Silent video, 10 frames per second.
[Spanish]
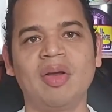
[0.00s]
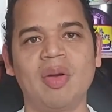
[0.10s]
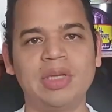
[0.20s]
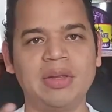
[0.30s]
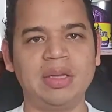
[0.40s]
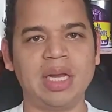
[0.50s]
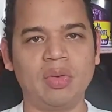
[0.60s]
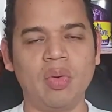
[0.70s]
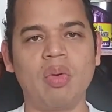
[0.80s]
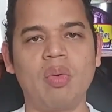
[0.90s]
¿Cómo te
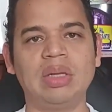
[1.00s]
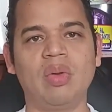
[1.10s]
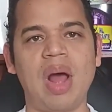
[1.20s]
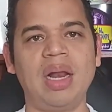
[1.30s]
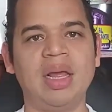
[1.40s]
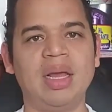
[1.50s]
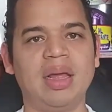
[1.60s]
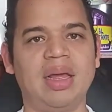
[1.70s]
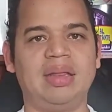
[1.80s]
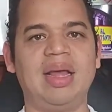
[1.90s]
sientes tú cuando
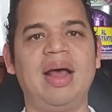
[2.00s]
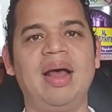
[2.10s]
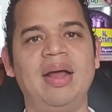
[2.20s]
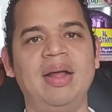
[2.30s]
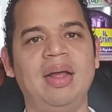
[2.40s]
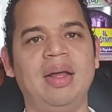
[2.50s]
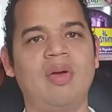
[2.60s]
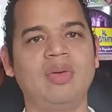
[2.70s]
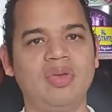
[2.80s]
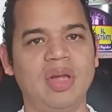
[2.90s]
alguien está
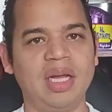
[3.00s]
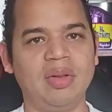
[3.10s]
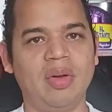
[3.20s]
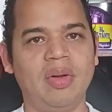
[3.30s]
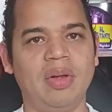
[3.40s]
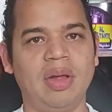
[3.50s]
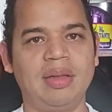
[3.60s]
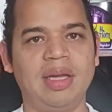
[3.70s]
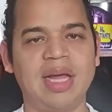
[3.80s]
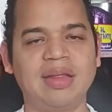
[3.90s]
conduciendo
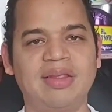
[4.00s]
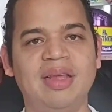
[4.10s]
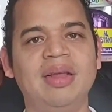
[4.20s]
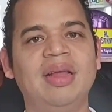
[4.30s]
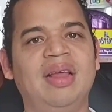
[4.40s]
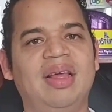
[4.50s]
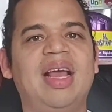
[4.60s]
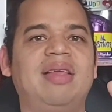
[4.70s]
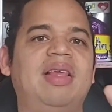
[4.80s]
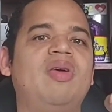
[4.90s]
ese taxi
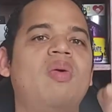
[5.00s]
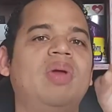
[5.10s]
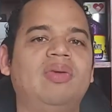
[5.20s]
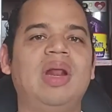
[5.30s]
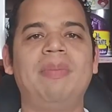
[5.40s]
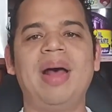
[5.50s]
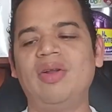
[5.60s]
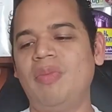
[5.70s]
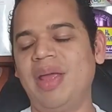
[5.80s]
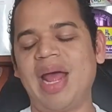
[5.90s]
y así con una sola
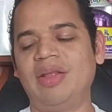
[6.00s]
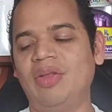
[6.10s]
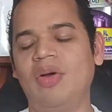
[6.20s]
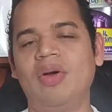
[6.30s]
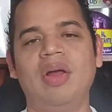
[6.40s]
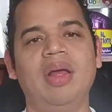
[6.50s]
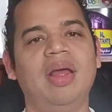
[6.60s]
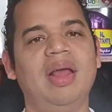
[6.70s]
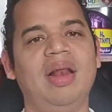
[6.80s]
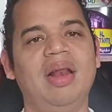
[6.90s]
mano mirando
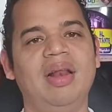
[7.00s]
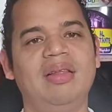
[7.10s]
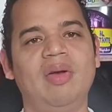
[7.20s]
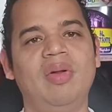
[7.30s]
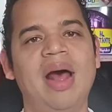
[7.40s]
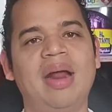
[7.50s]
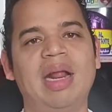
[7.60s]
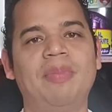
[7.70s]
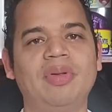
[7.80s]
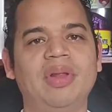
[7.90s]
el celular,
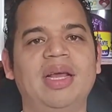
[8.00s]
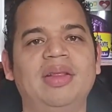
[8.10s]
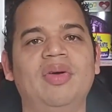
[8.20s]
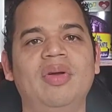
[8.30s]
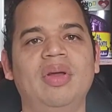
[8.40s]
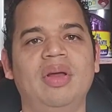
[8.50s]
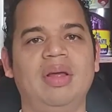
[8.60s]
respondiendo,